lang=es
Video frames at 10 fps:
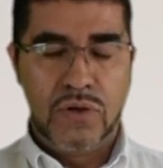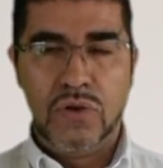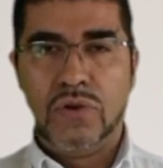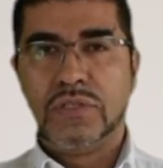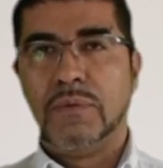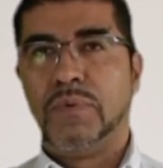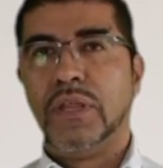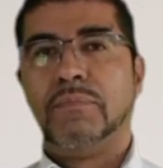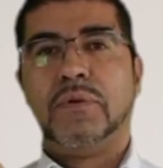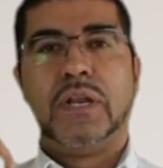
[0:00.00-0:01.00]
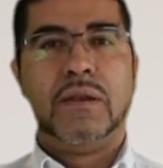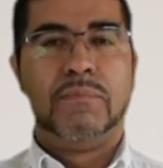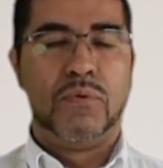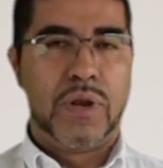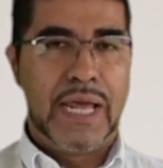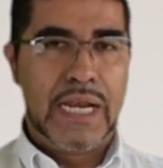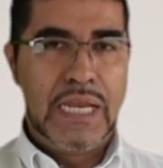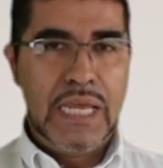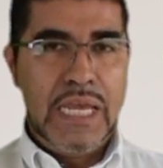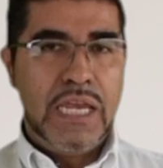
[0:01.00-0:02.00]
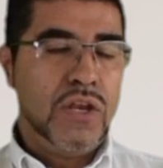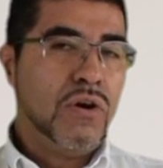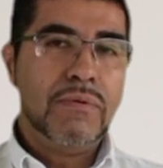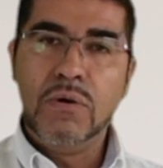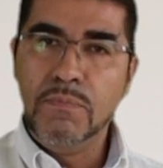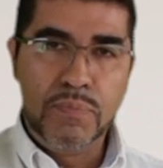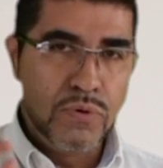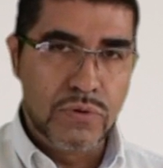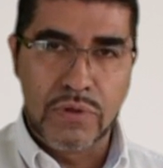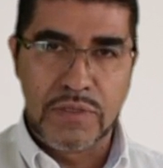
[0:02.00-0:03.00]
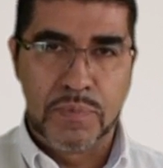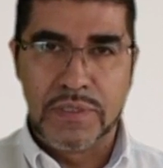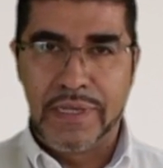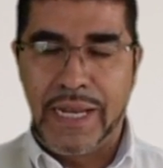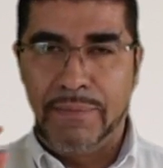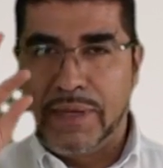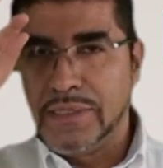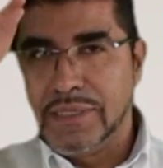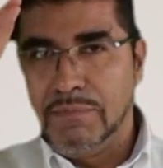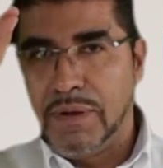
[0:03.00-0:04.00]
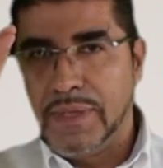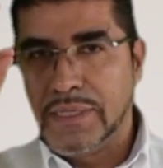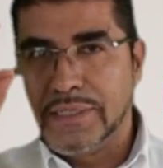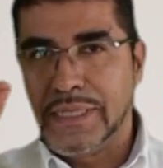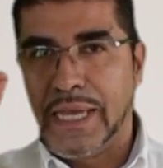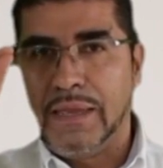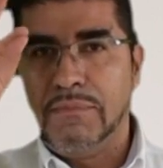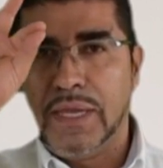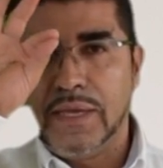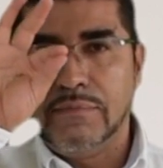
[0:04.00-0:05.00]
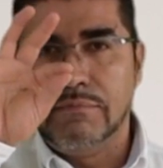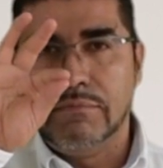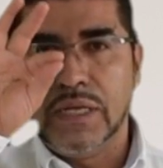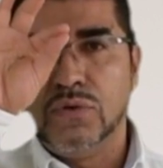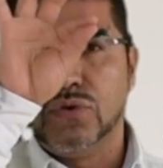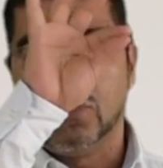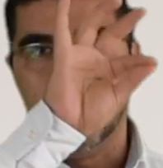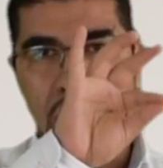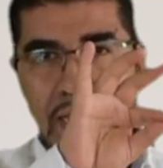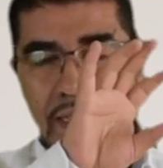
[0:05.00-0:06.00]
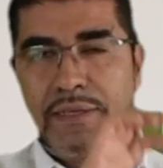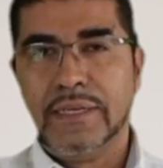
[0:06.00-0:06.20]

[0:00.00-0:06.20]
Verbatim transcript: no se puede poner el plural y no va un punto después de la M, simplemente es la M minúscula.